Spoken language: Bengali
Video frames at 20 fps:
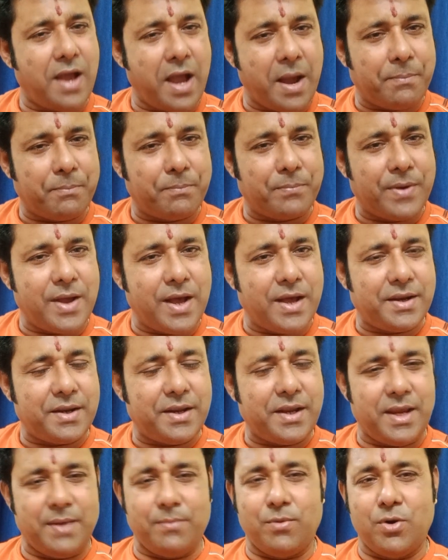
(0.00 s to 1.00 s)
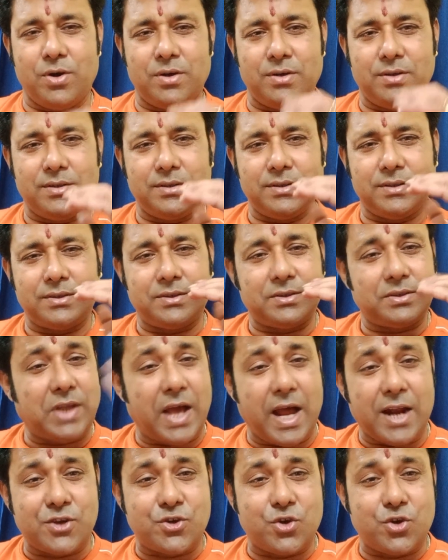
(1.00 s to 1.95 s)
আপনার এবং তার